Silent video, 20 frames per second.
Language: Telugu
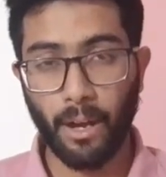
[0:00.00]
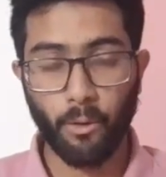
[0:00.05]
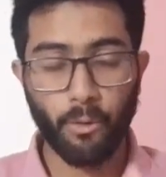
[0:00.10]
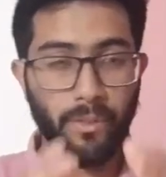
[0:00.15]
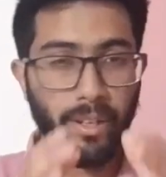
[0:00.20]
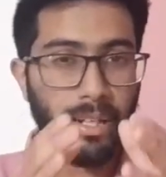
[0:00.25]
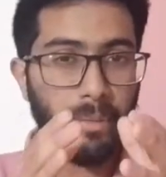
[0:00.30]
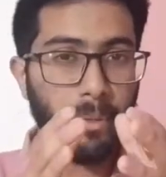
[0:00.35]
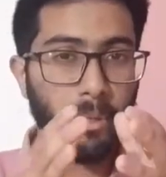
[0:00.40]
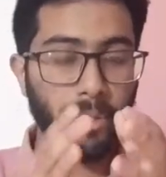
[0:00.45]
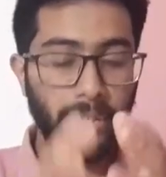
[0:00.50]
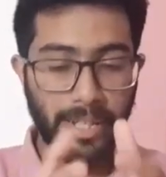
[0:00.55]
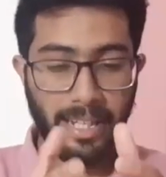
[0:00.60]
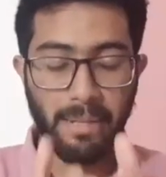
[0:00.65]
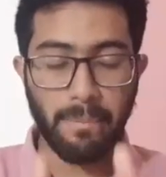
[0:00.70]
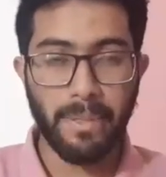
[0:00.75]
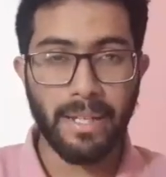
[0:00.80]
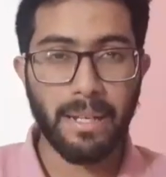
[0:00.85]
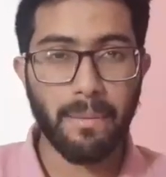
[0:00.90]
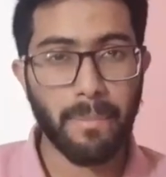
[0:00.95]
ఒకవేళ మీకు
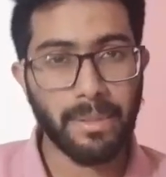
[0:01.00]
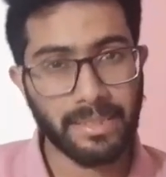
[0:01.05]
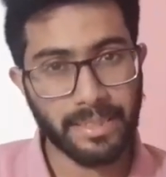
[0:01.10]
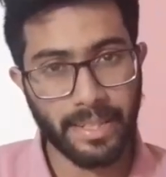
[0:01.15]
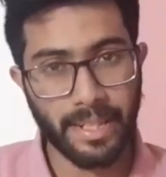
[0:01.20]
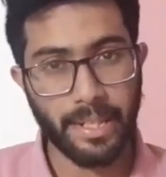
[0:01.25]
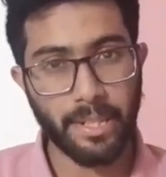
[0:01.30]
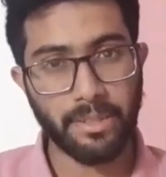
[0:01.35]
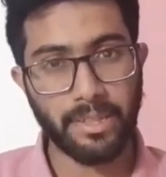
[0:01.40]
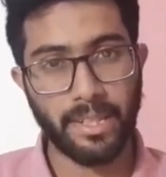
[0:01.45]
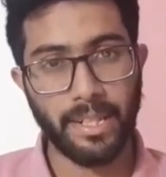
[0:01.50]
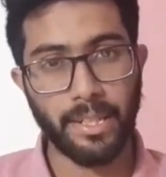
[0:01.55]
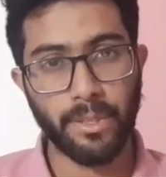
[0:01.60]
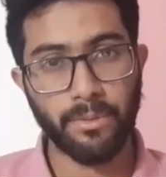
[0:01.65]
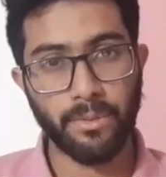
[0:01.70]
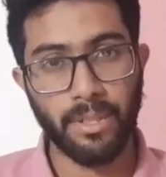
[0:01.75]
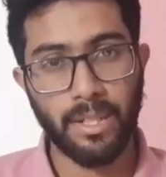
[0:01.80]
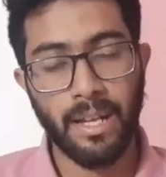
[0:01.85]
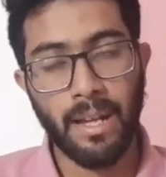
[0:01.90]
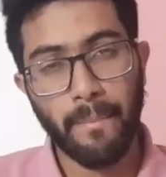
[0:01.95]
డీబీఎంఎస్ అంటే ఏంటో
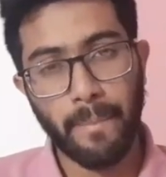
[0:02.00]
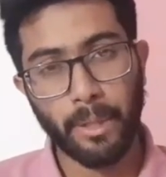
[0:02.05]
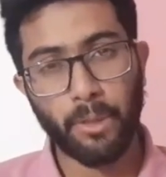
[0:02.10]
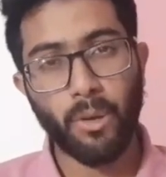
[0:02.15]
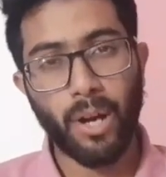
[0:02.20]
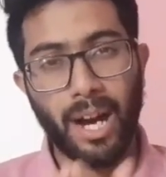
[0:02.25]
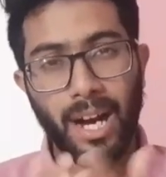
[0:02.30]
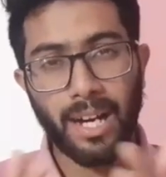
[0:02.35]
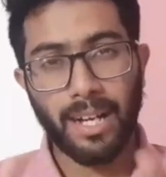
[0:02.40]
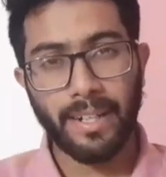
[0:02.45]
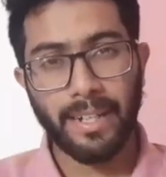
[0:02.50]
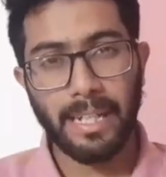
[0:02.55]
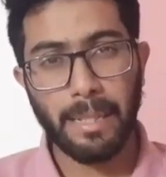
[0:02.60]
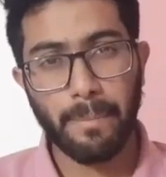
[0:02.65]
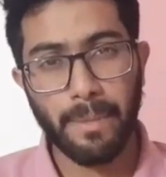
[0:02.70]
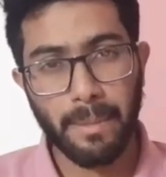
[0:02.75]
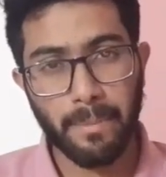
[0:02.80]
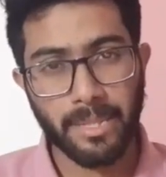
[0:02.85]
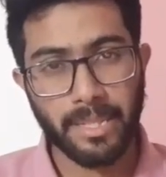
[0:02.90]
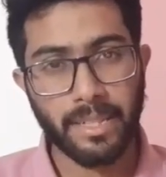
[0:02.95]
తెలియదు మీకు
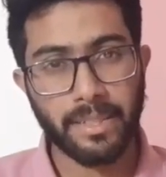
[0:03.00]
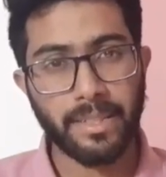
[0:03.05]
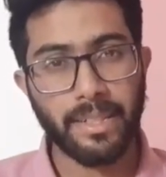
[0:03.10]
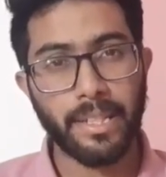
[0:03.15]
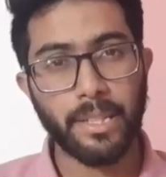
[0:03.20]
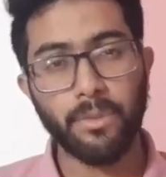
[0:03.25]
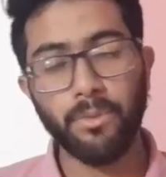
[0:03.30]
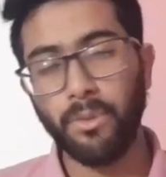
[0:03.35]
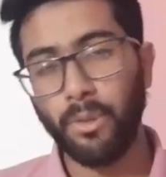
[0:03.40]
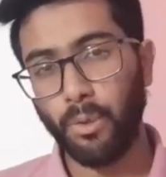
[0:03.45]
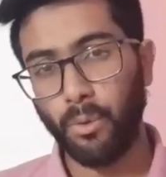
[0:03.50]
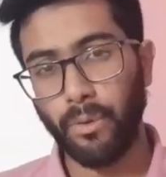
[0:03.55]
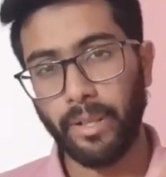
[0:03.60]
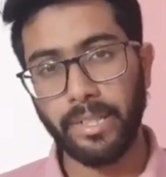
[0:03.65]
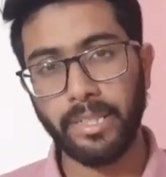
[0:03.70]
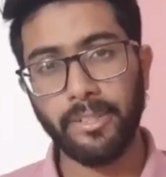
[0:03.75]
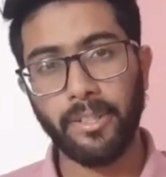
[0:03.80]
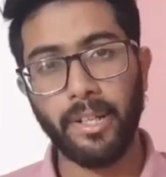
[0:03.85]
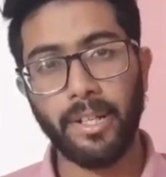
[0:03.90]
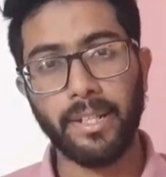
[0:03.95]
ఆర్డీబీఎంఎస్ అంటే తెలియదు నో
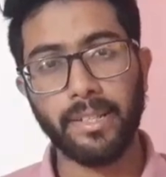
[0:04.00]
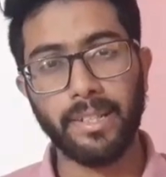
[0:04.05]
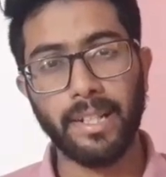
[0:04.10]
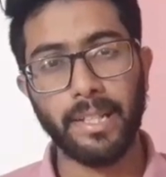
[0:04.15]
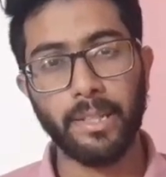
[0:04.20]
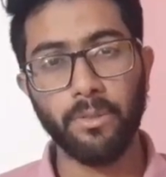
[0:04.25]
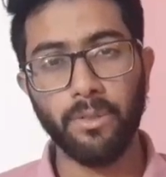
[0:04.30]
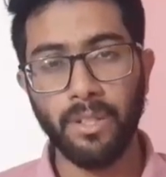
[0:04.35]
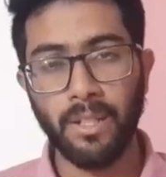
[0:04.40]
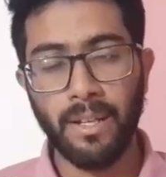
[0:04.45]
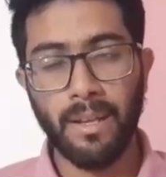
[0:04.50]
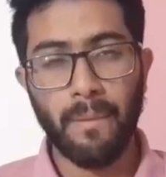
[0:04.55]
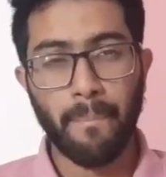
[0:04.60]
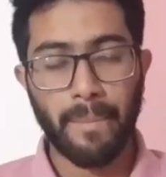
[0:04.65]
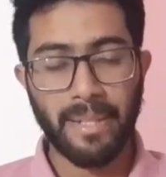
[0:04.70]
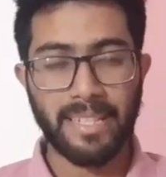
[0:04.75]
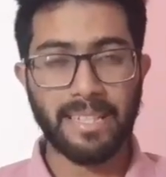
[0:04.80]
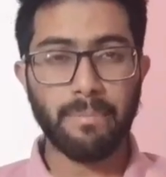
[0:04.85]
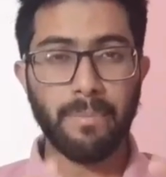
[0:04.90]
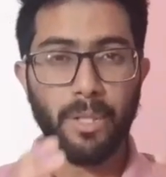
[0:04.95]
ఎస్కిల్ అంటే తెలియదు
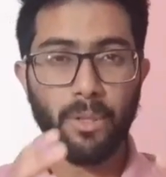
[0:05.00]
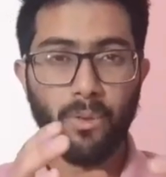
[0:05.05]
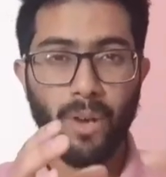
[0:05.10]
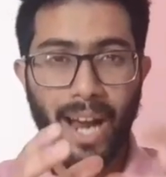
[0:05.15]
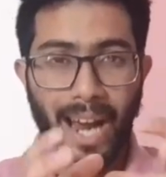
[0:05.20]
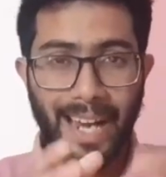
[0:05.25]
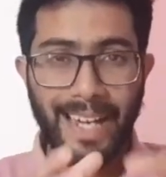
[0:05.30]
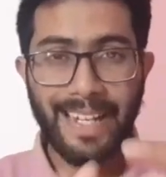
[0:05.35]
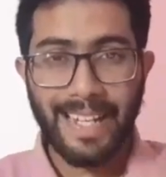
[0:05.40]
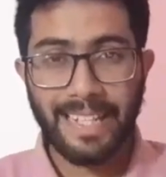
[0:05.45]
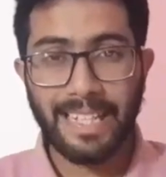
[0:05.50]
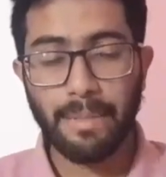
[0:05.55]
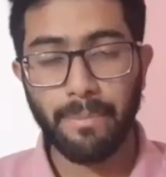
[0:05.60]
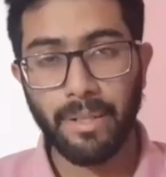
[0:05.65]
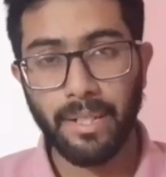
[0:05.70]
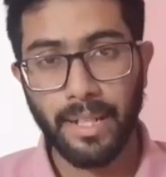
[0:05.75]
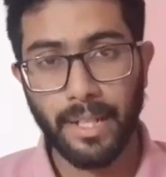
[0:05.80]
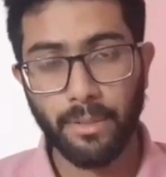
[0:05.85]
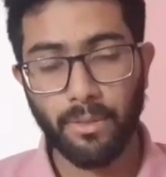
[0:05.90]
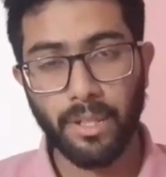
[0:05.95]
బేసిక్గా మీకు ఐడియా
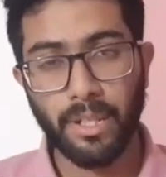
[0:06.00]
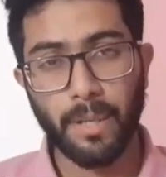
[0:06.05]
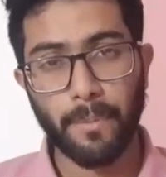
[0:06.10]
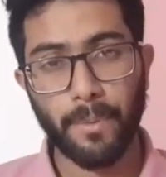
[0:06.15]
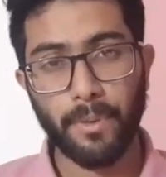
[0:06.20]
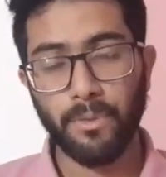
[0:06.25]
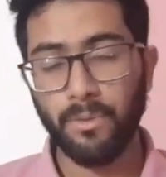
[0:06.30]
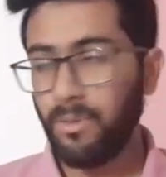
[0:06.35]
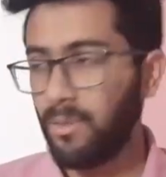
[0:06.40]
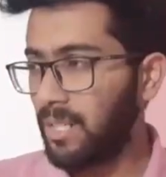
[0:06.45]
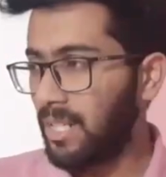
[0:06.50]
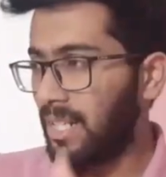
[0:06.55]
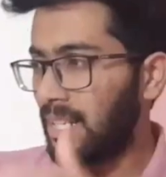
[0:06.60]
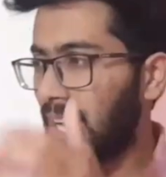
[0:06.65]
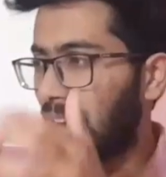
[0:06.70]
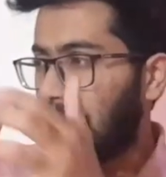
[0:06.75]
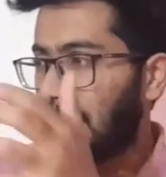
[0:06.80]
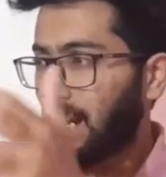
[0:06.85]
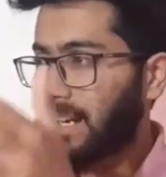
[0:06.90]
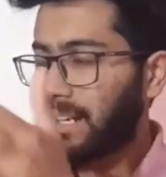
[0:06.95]
ఏమీ లేదు అన్నప్పుడు
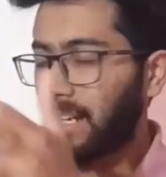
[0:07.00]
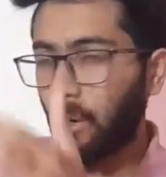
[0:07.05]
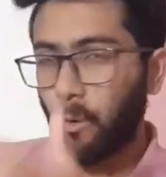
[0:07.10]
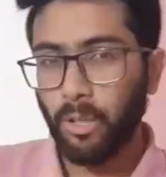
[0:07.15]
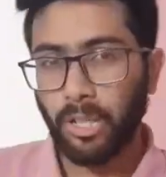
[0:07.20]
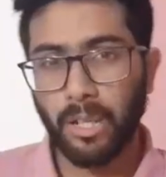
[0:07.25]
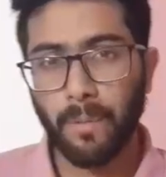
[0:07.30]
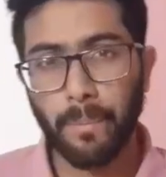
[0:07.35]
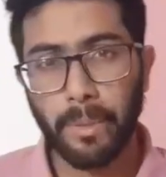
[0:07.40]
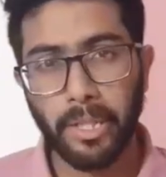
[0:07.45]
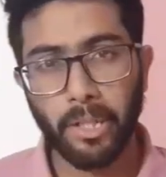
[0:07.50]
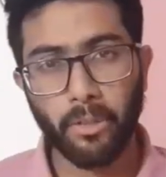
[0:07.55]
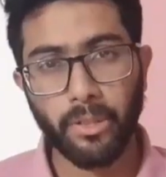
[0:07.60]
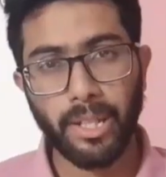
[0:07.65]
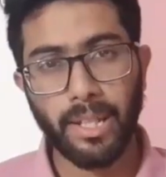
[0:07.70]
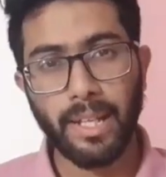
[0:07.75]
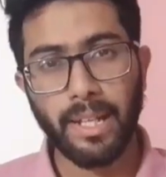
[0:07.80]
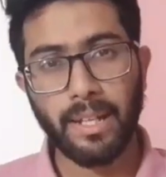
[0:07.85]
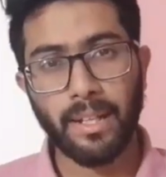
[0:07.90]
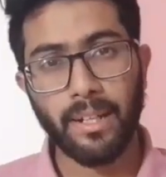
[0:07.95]
ఆ క్లౌడ్ కంప్యూటింగ్లోకి
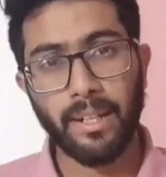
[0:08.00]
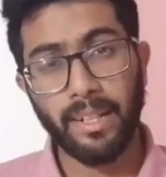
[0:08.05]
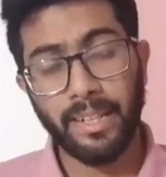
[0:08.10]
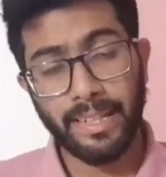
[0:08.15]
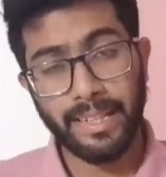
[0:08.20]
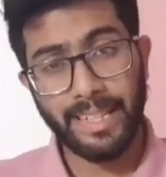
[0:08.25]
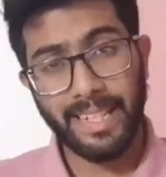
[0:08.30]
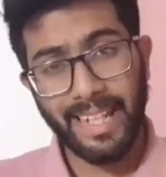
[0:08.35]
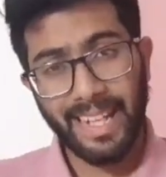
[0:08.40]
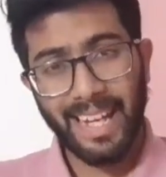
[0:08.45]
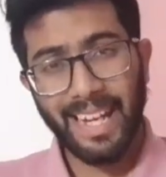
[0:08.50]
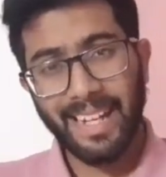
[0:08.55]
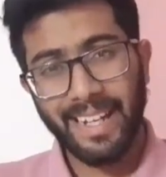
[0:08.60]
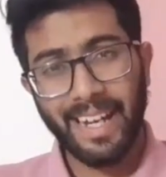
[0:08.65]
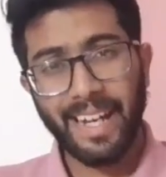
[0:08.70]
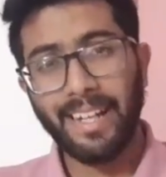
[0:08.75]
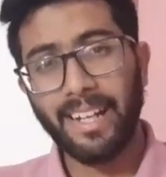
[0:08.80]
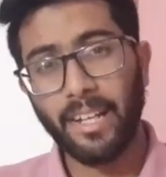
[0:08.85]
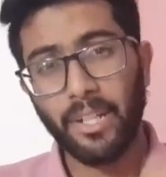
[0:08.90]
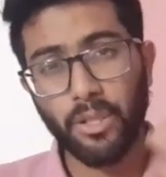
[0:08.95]
వెళ్ళాక ఏ
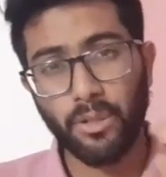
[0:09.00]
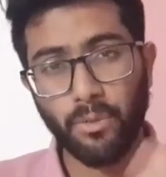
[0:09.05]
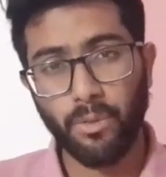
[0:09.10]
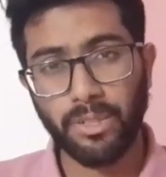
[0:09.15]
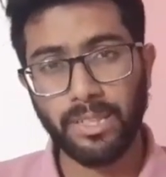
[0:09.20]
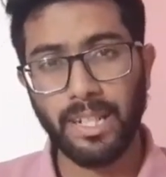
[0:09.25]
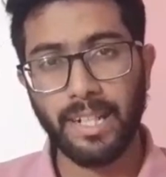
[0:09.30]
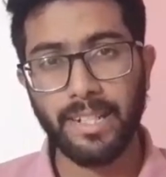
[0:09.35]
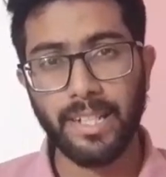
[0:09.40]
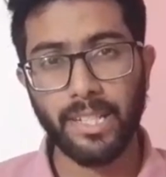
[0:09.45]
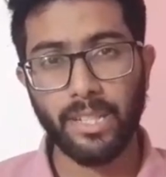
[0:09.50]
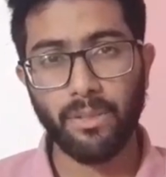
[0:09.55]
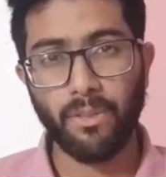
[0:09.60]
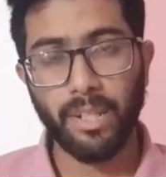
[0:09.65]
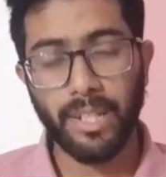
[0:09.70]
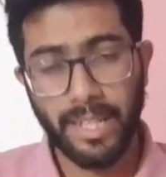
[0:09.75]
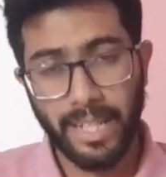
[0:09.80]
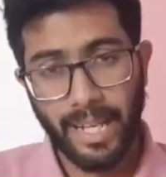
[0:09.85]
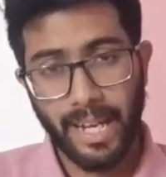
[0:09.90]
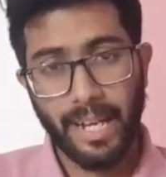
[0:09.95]
డేటా స్టోర్ సెలెక్ట్
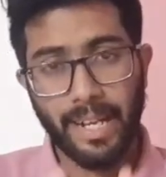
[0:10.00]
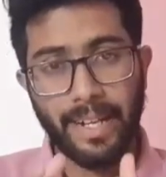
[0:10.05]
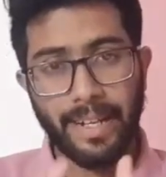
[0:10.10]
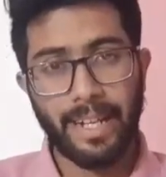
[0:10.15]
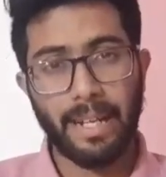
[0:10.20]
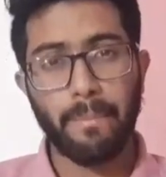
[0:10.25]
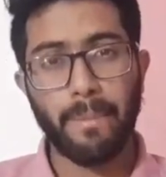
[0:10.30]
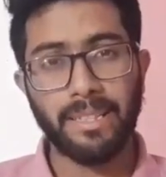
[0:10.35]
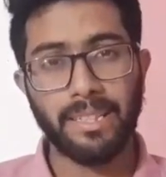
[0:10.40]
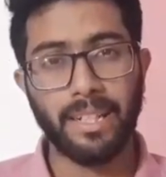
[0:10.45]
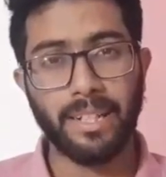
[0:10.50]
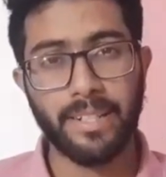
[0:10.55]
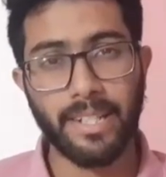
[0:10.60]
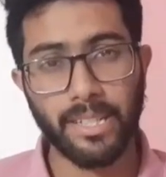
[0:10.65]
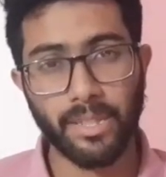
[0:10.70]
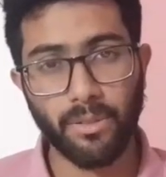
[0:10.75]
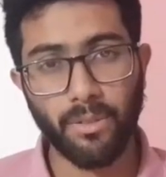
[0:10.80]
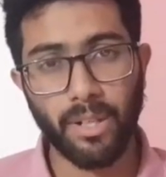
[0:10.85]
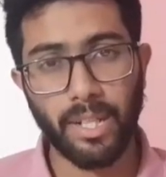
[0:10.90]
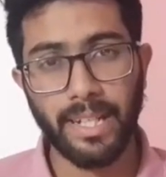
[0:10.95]
చేసుకోవాలి ఏ డేటాబేస్ సెలెక్ట్
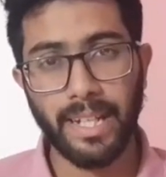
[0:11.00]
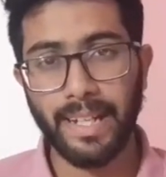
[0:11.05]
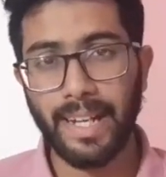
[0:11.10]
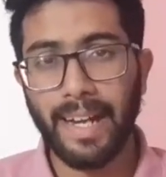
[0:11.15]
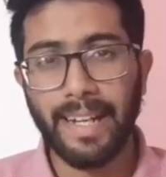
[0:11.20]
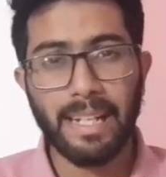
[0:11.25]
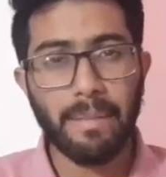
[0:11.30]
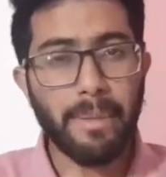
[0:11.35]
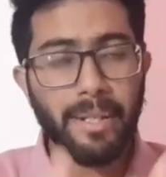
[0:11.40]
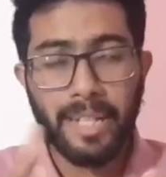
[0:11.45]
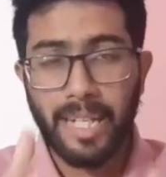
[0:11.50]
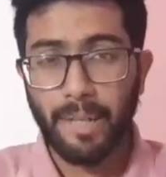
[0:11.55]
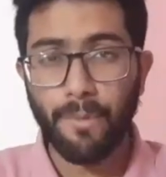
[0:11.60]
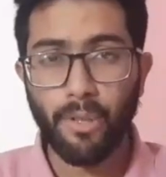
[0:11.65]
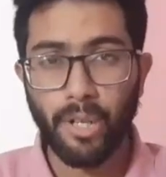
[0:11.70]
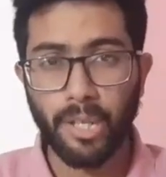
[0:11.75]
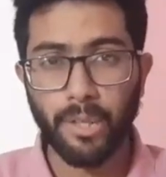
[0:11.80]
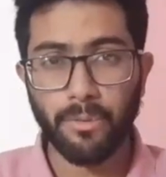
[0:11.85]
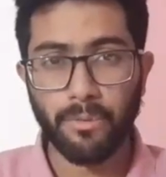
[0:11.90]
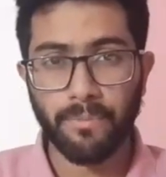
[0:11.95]
చేసుకోవాలి అనే ఐడియా మీకు ఏం
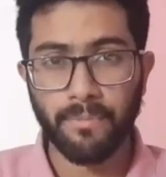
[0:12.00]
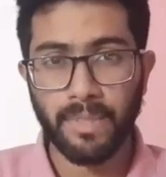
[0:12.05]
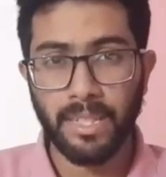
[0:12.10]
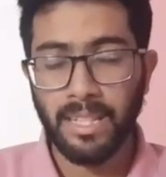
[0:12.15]
ఉండదు